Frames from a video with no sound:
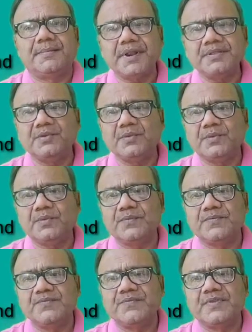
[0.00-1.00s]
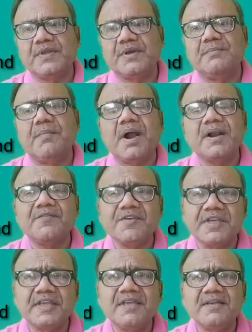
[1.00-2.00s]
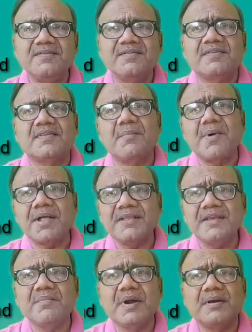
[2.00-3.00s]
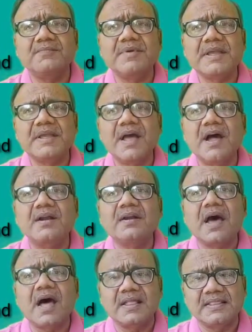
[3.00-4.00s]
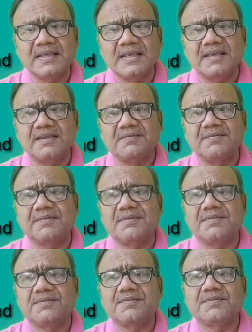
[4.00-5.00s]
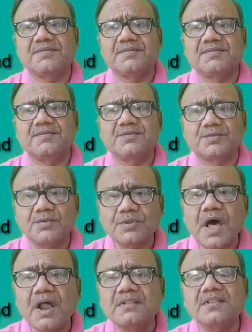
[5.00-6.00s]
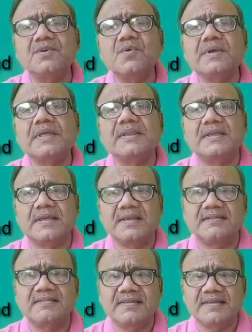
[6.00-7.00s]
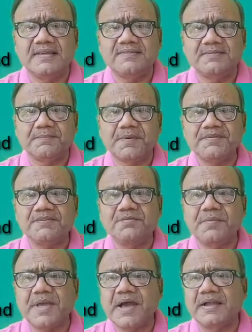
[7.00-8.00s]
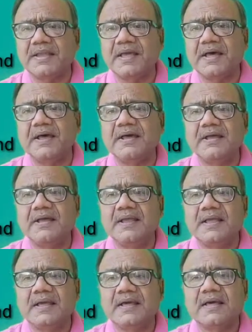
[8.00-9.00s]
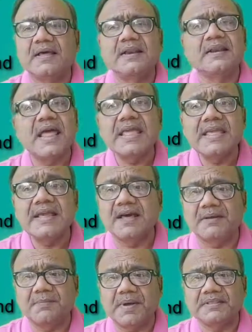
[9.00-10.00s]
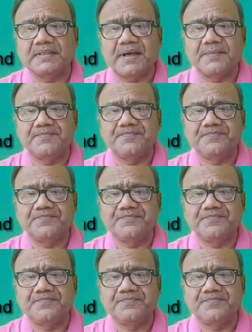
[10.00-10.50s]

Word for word: परंतु मानविकी सामाजिक विज्ञान आदि के शोधार्थियों के लिए इसकी स्पष्ट व्याख्या नहीं कर पाता